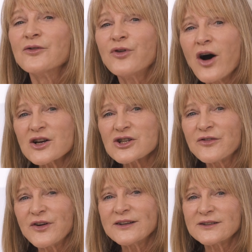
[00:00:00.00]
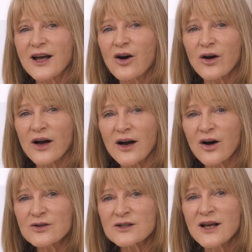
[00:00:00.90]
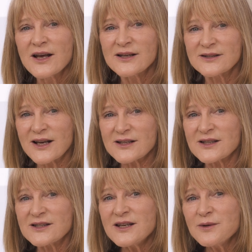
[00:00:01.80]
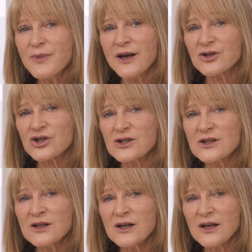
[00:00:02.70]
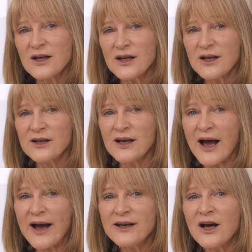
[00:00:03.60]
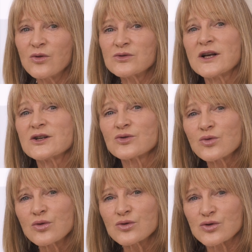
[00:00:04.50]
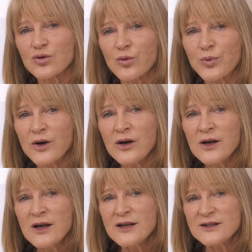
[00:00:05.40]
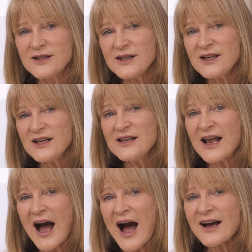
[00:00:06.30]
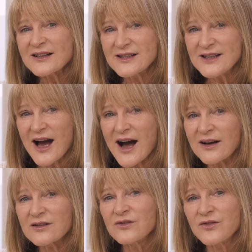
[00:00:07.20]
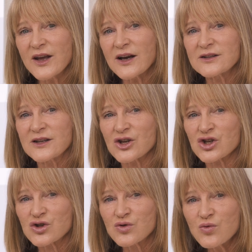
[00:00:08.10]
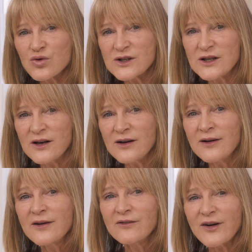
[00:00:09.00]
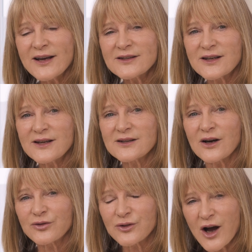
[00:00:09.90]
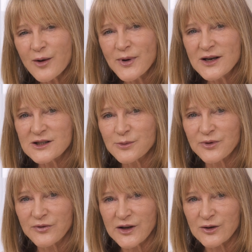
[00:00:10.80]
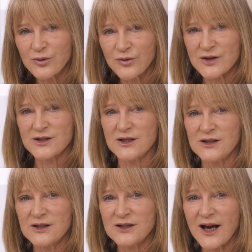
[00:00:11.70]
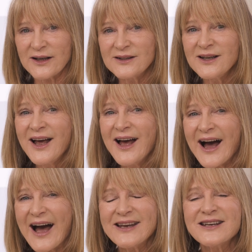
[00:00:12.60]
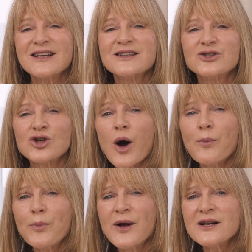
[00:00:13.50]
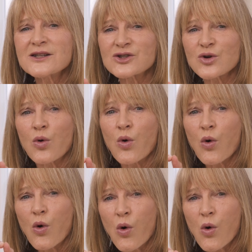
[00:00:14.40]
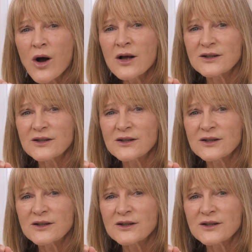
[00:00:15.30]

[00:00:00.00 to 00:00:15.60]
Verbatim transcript: Forscher fanden auch heraus, dass die Menschen in einer Untersuchungsgruppe, die in acht Jahren während der Studie weitgehend auf körperliche Bewegung verzichtet hatten, eine doppelt so hohe